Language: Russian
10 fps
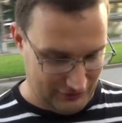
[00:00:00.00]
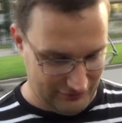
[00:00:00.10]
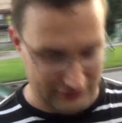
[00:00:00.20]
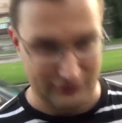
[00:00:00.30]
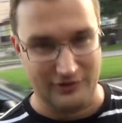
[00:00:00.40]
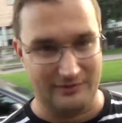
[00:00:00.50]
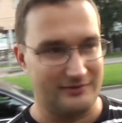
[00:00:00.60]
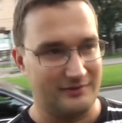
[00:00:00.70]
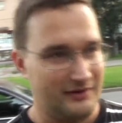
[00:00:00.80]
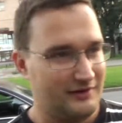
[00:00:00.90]
в котором
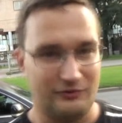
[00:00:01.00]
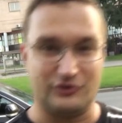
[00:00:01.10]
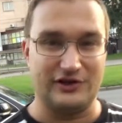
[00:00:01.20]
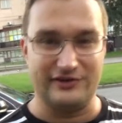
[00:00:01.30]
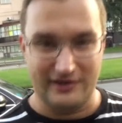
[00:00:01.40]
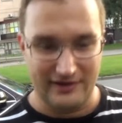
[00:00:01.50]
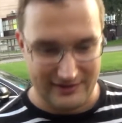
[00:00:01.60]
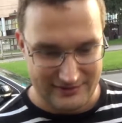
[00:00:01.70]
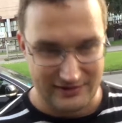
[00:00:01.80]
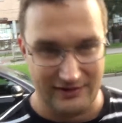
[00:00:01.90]
творческая
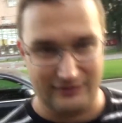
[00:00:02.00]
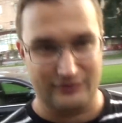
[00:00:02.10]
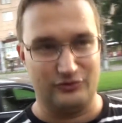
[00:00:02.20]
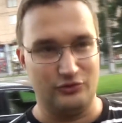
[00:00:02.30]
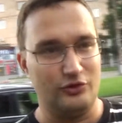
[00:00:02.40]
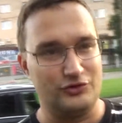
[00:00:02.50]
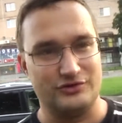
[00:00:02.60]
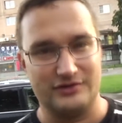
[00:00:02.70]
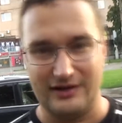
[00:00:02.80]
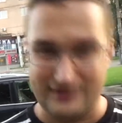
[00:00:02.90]
интеллигенция всю
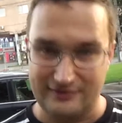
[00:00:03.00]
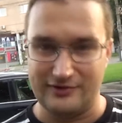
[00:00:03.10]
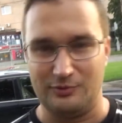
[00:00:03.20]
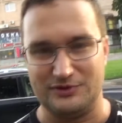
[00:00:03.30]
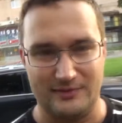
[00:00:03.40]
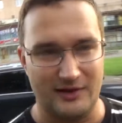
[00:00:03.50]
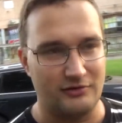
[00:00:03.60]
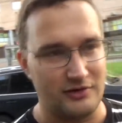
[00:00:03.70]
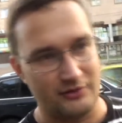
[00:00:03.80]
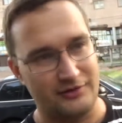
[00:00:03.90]
ночь активно употребляла
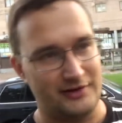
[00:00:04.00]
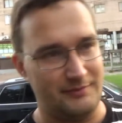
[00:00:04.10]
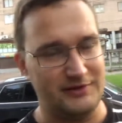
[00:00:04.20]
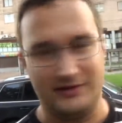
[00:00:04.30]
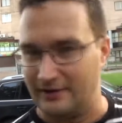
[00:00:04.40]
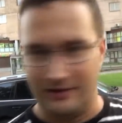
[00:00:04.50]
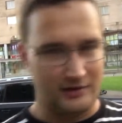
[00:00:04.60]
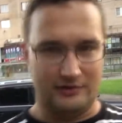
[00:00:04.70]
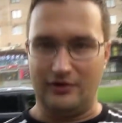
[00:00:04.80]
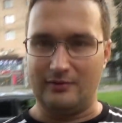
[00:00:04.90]
алкогольные напитки,
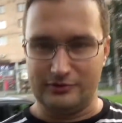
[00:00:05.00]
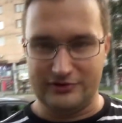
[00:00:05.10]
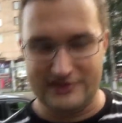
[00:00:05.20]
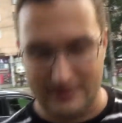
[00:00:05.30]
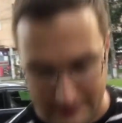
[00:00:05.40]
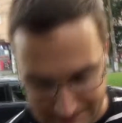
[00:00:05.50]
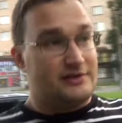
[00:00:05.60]
но я был не с ними.